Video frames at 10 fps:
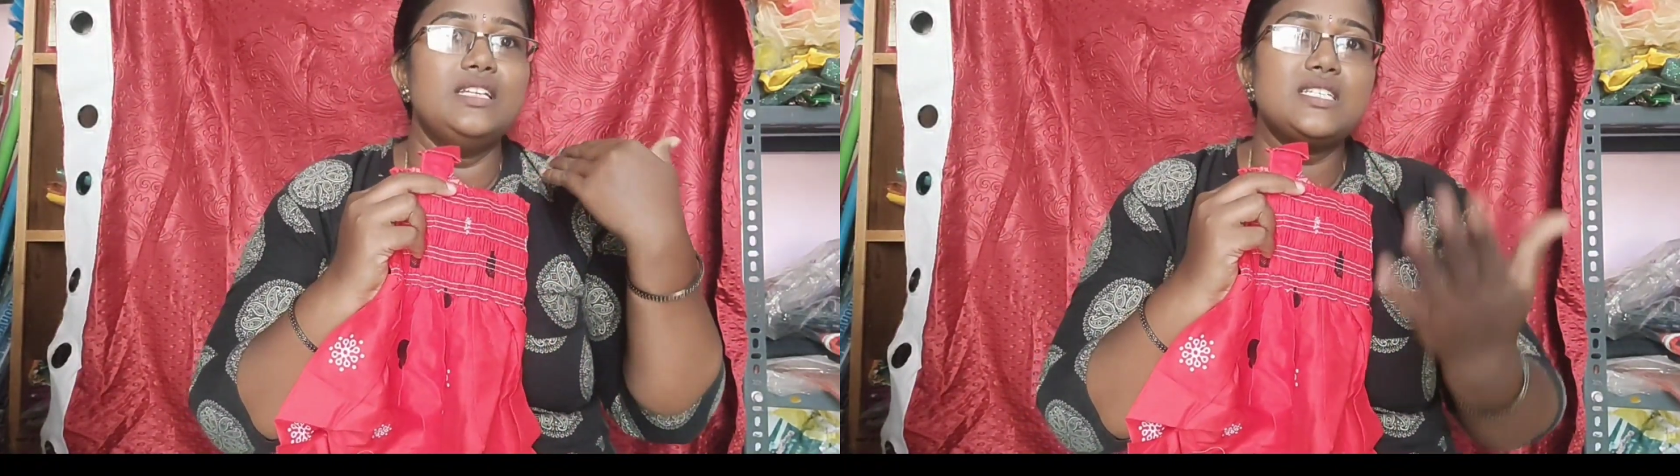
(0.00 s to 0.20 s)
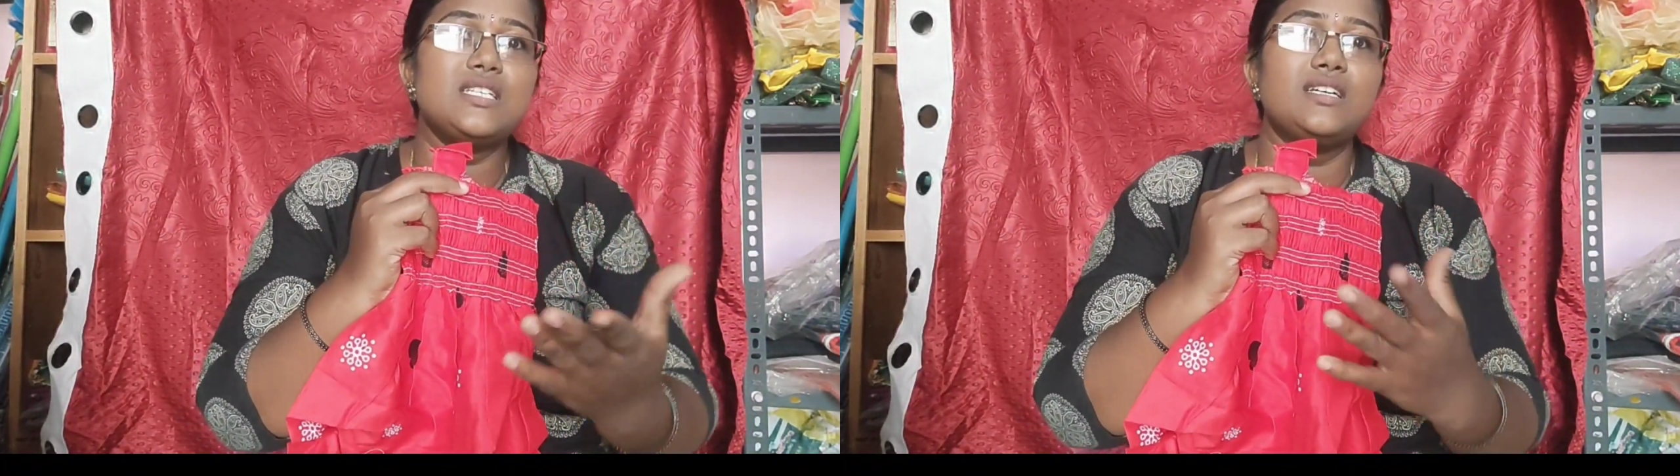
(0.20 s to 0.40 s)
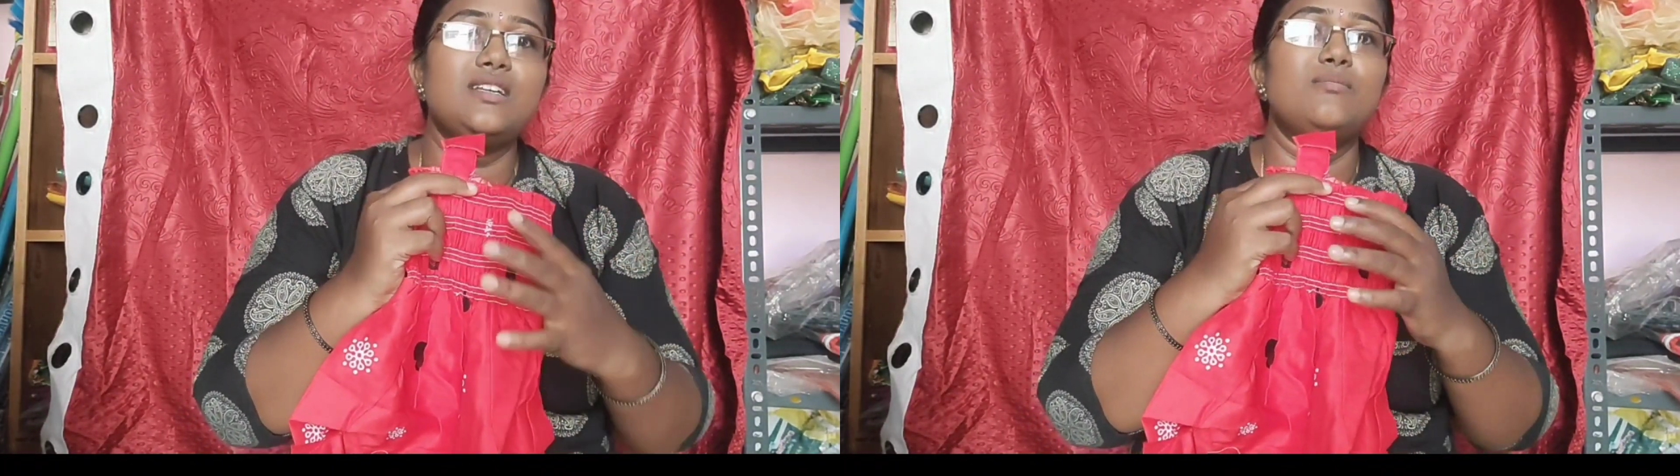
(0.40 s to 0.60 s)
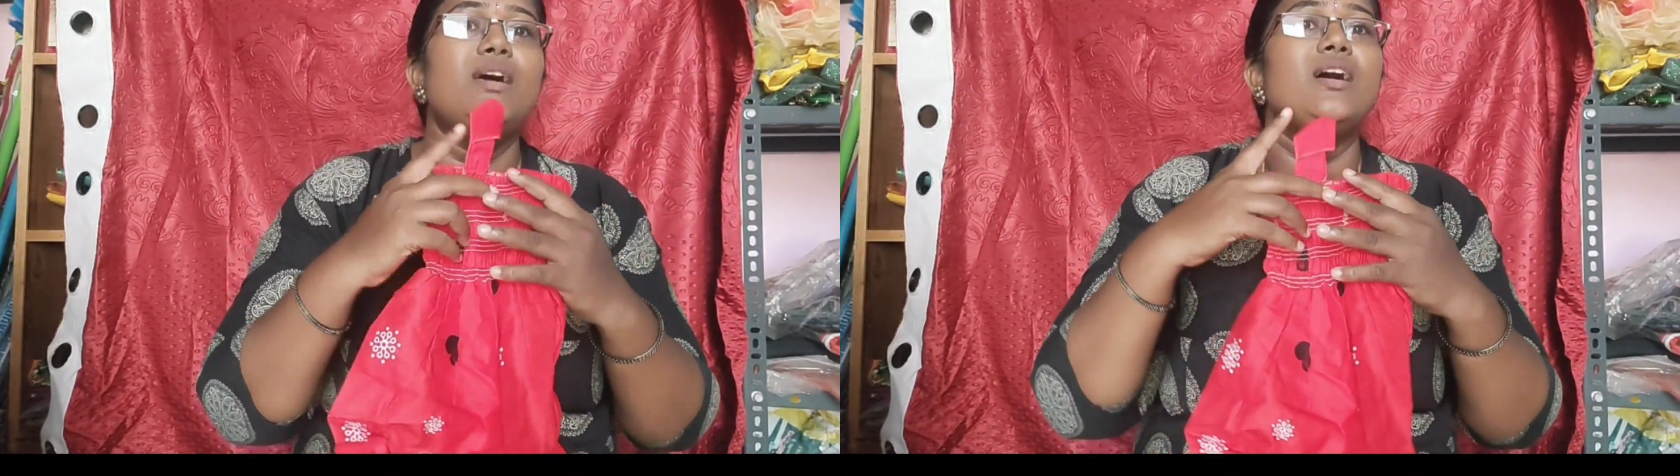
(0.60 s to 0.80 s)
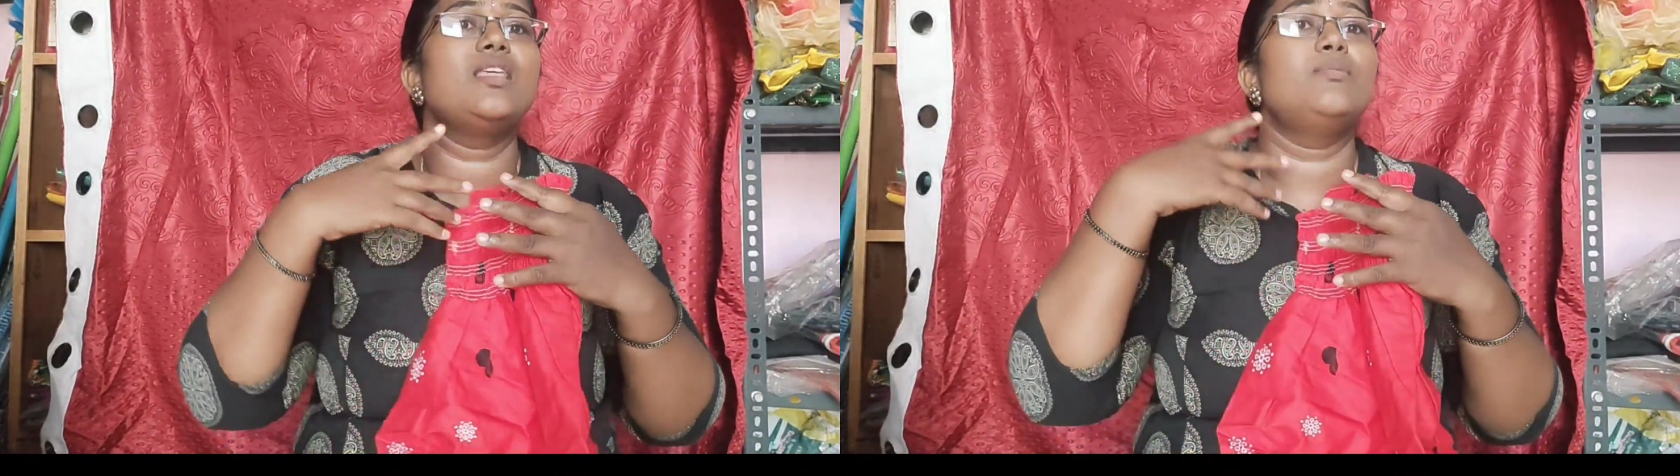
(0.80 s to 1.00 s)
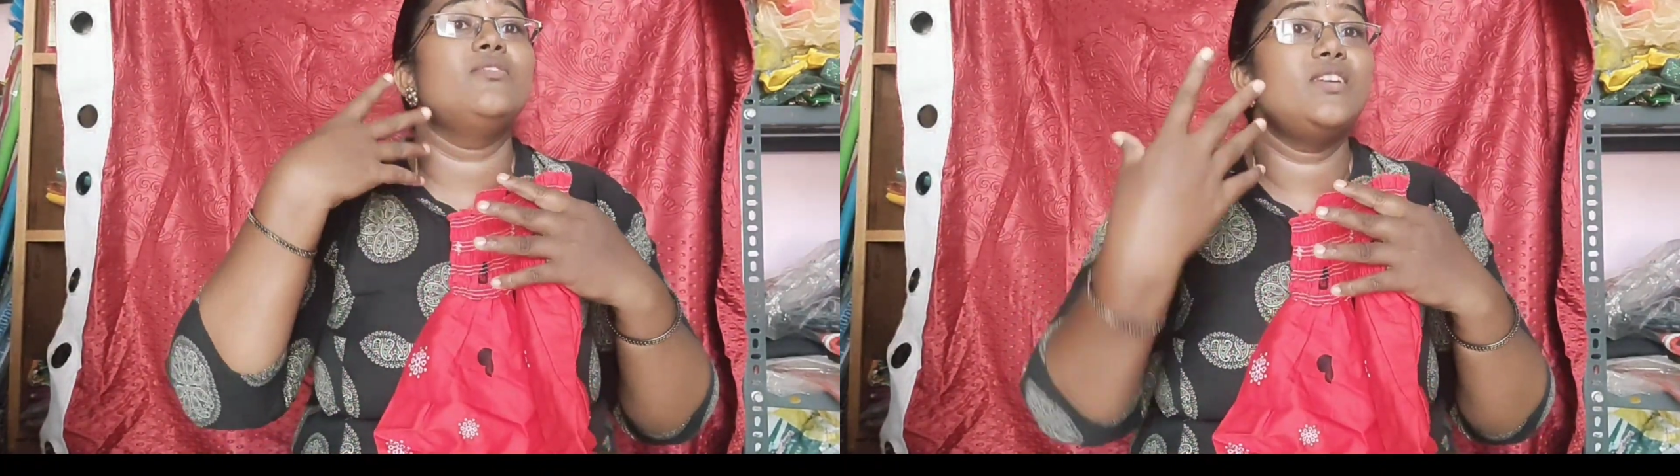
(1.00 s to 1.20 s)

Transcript: இன்ஸ்டாகிராமில் அதே போல்